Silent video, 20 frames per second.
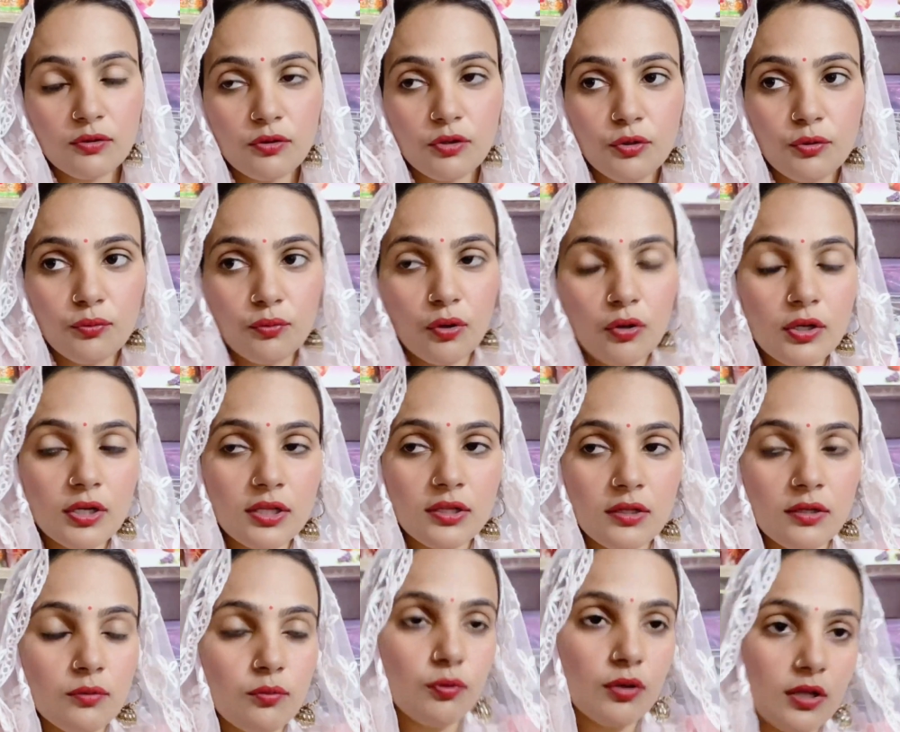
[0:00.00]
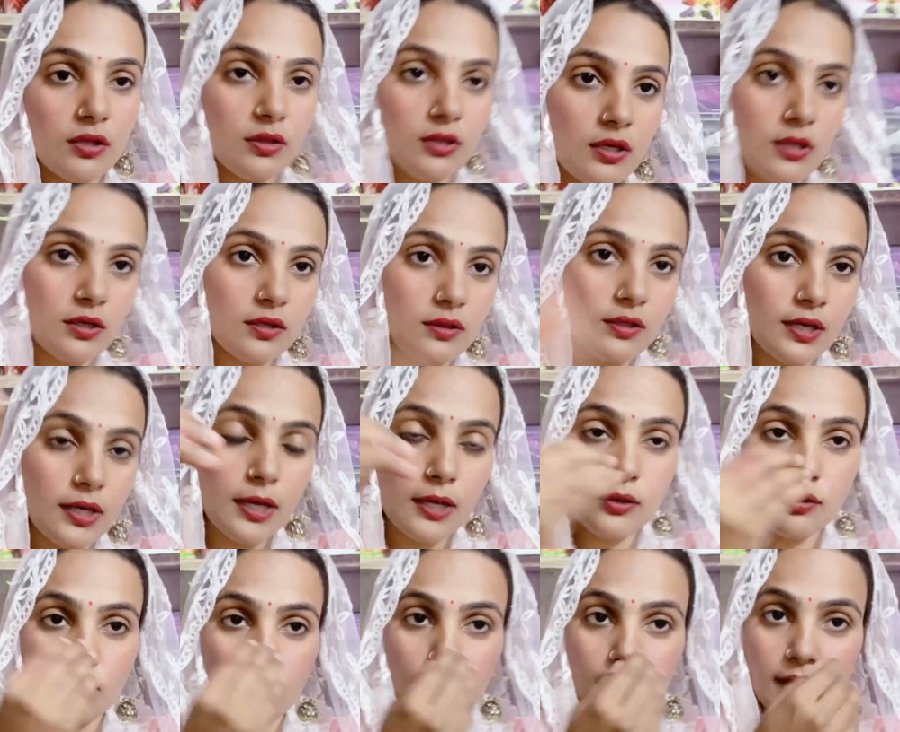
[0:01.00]
तो युवा के लिए उनके दर्द है
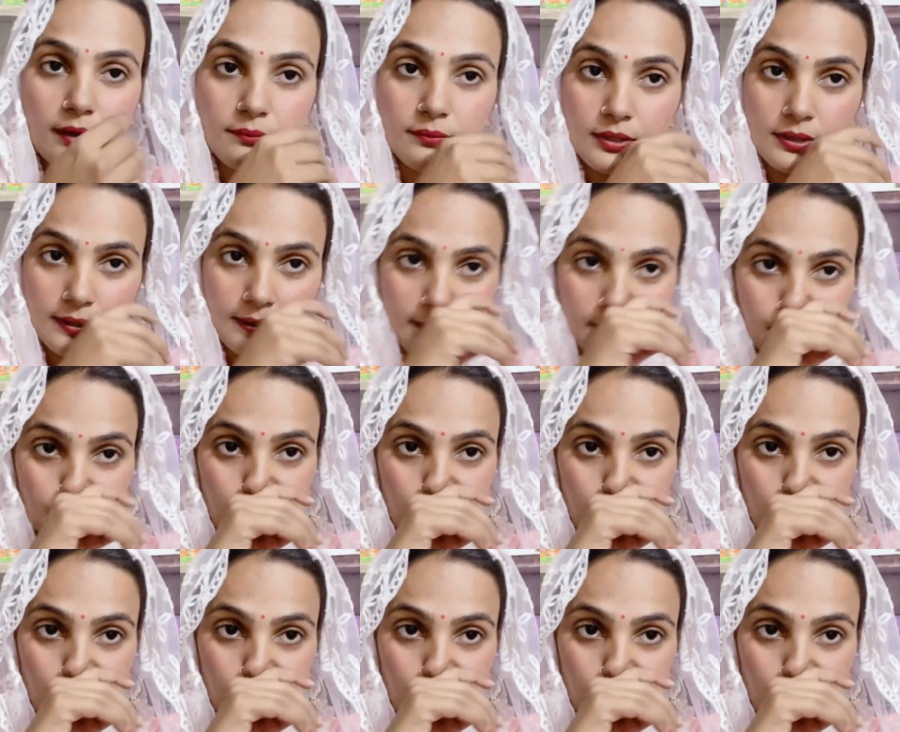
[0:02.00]
तो एडमिट है